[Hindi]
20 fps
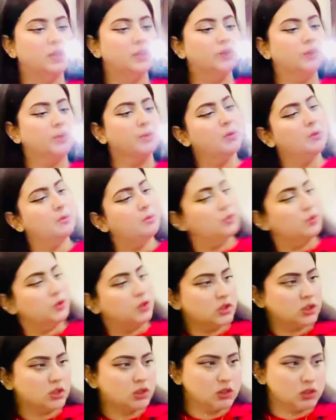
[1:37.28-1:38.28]
तो मैं
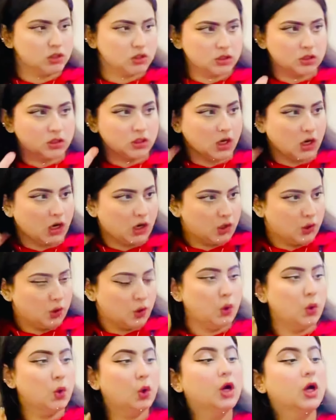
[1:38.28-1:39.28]
पूरी तरह से तैयार
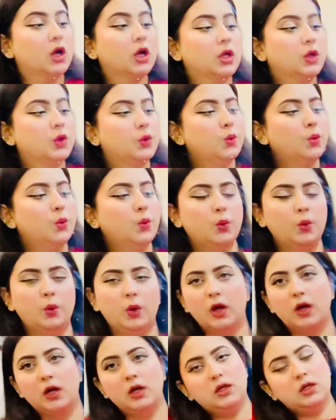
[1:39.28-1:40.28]
हो गई हूँ
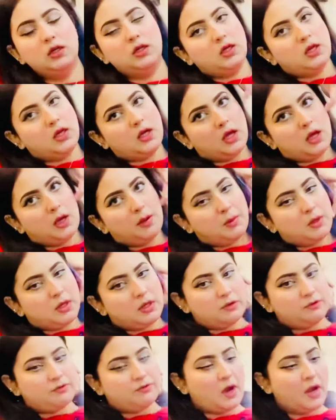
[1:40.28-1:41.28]
एंड ये है
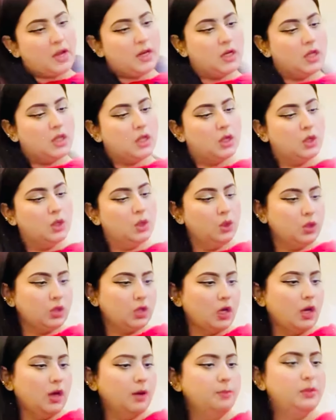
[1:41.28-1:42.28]
मेरी फाइनल
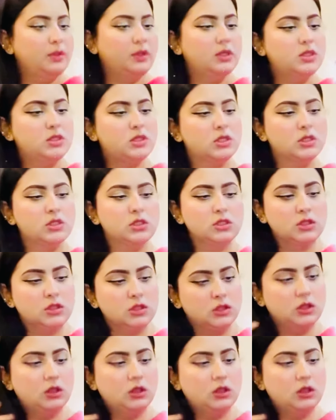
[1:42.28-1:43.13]
लुक अभी जस्ट